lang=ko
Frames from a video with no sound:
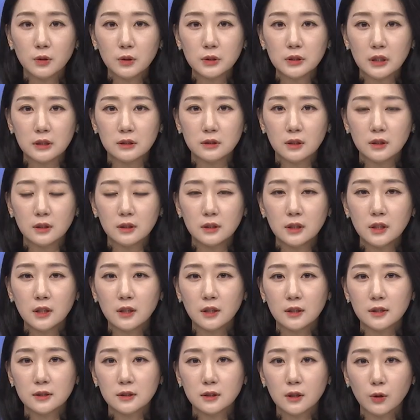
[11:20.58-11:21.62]
것 자체에
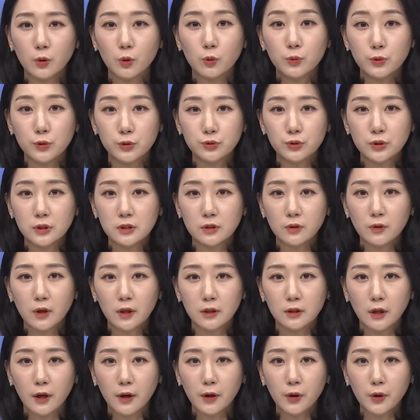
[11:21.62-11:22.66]
의의가 있다고 볼 수 있을 것
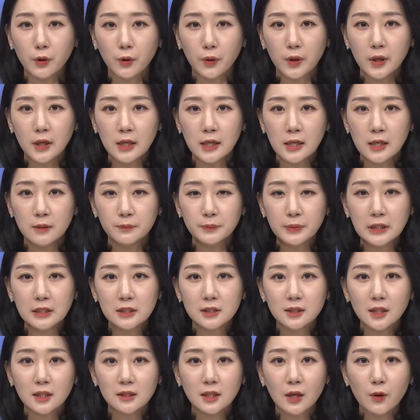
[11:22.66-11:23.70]
같아요.
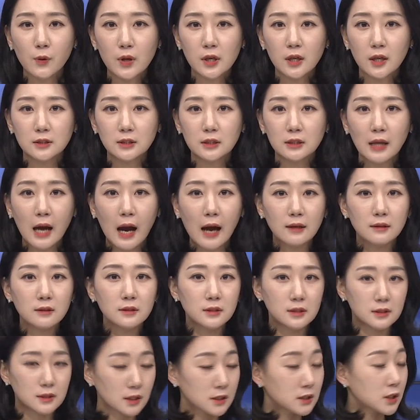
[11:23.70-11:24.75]
비슷한 상황을 가진
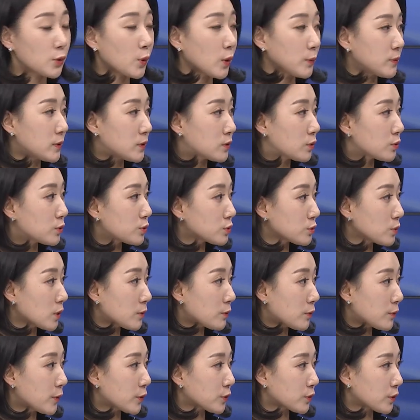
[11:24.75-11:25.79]
다른 지자체와 비교를 좀
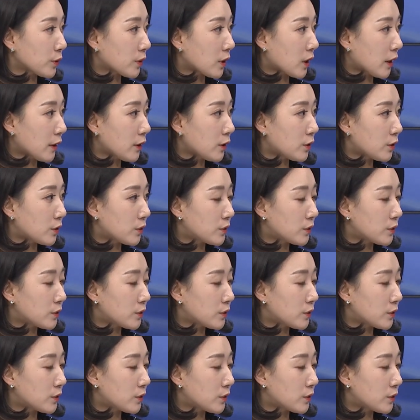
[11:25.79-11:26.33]
해보면 어떨까요?